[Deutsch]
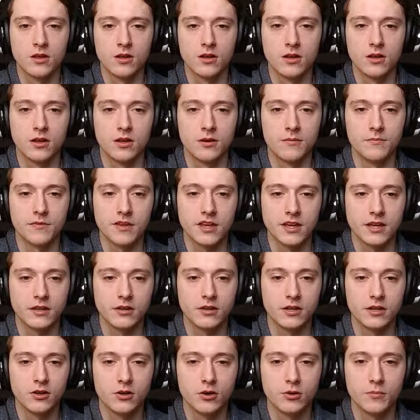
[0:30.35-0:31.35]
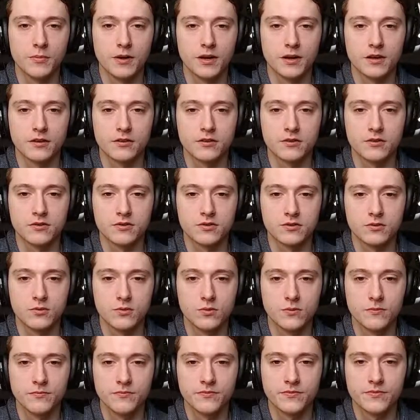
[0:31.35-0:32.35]
Ähm, wir kriegen die nochmal genau
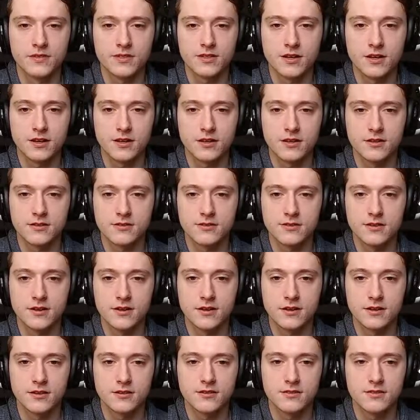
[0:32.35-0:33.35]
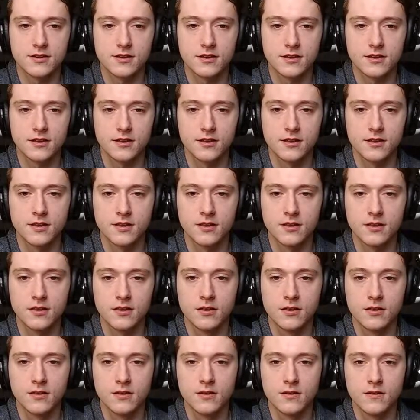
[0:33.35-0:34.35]
so. Zack, zack, zack.
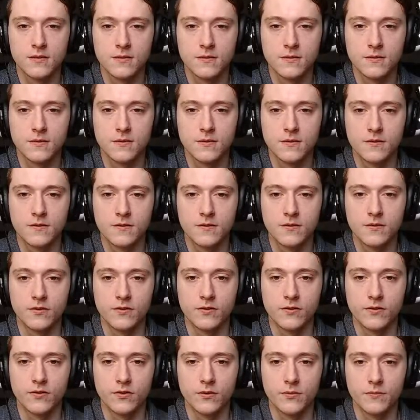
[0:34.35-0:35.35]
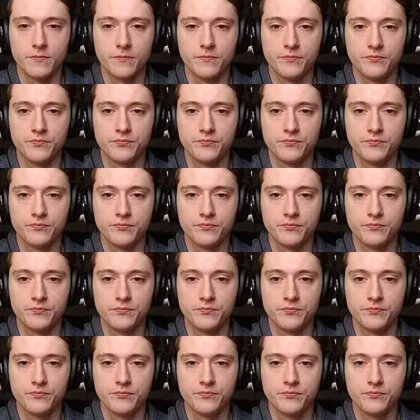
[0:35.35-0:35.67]
So,